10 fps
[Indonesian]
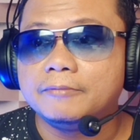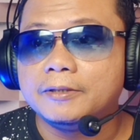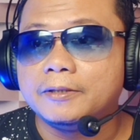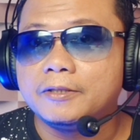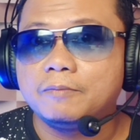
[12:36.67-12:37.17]

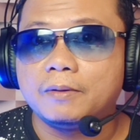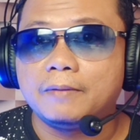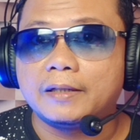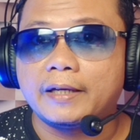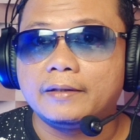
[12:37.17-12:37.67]
uh,
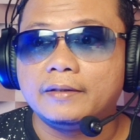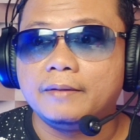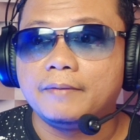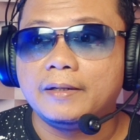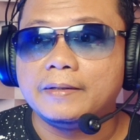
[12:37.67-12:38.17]
supermarket
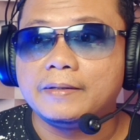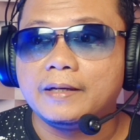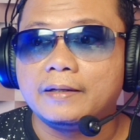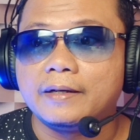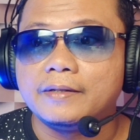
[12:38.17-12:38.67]
di
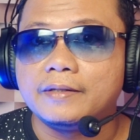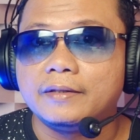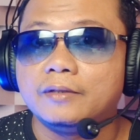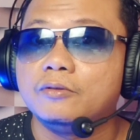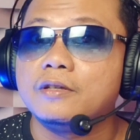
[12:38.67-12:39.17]
Malaysia guys
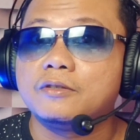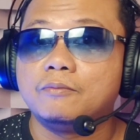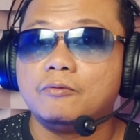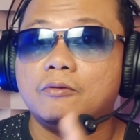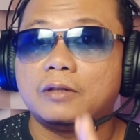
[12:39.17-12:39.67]
ya tentunya
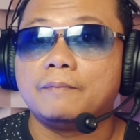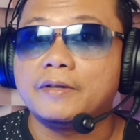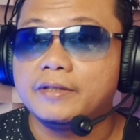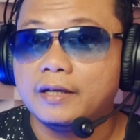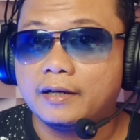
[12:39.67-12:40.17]
semua orang
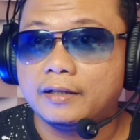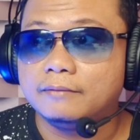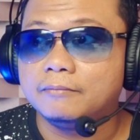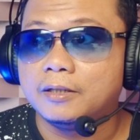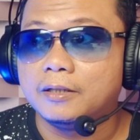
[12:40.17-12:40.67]
pasti akan
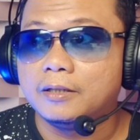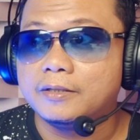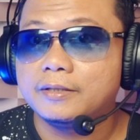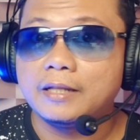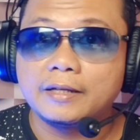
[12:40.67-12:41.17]
uh,
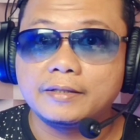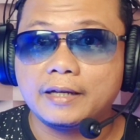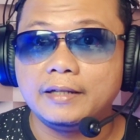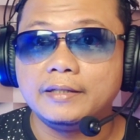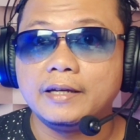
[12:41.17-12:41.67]
senang
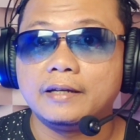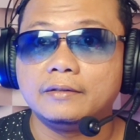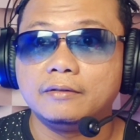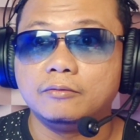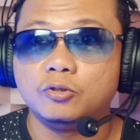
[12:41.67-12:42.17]
sekali ya
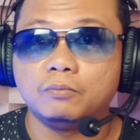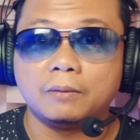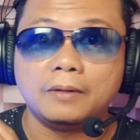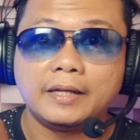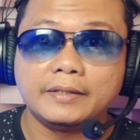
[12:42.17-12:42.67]
untuk
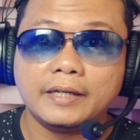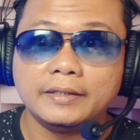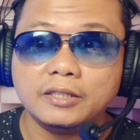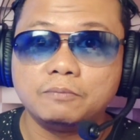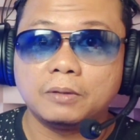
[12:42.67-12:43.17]
berbelanja
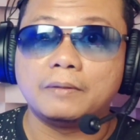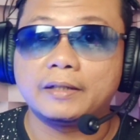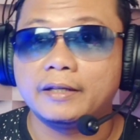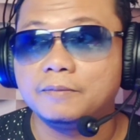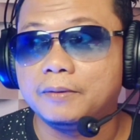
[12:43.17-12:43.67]
di
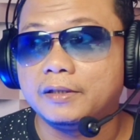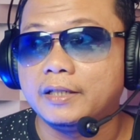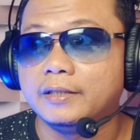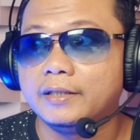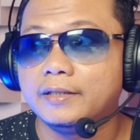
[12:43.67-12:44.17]
supermarket
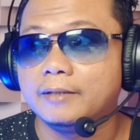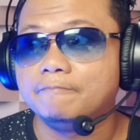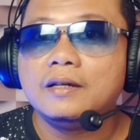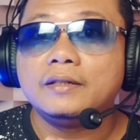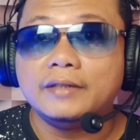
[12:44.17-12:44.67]
seperti ini
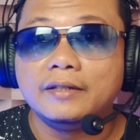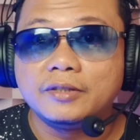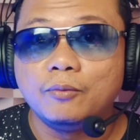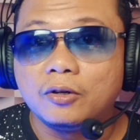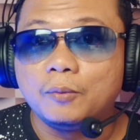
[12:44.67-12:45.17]
dan eh, dan
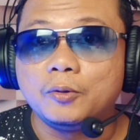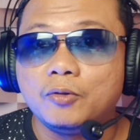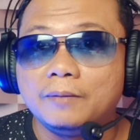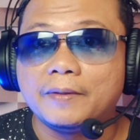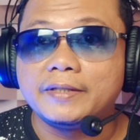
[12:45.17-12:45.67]
semua
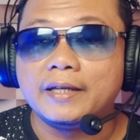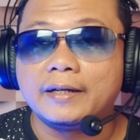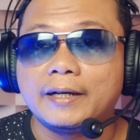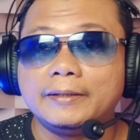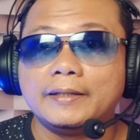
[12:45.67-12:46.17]
kebutuhan pasti
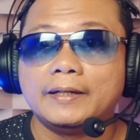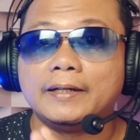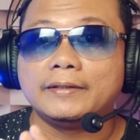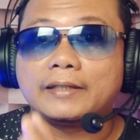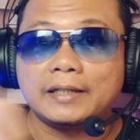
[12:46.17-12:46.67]
akan
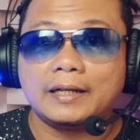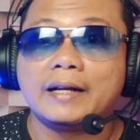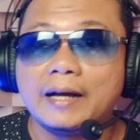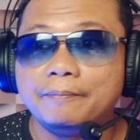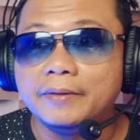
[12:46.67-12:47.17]
uh,
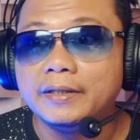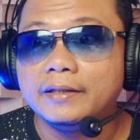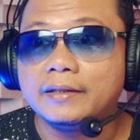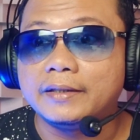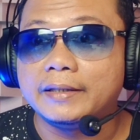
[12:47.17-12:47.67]

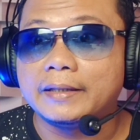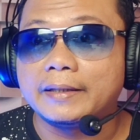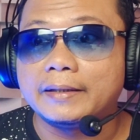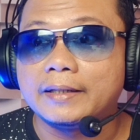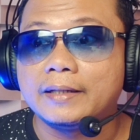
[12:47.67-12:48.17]
terlengkapi ketika
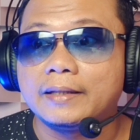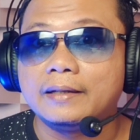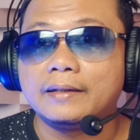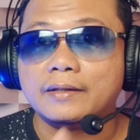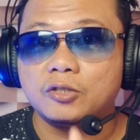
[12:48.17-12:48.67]
kita
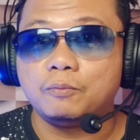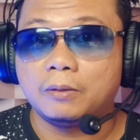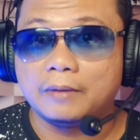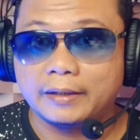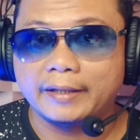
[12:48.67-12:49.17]
datang ke
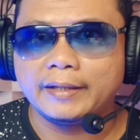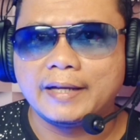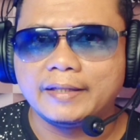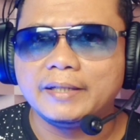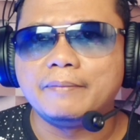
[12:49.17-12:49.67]
supermarket
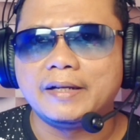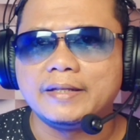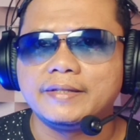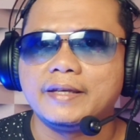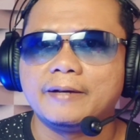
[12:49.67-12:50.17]
yang ada di
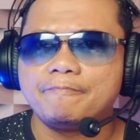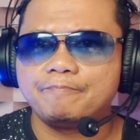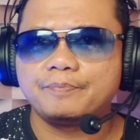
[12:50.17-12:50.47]
Malaysia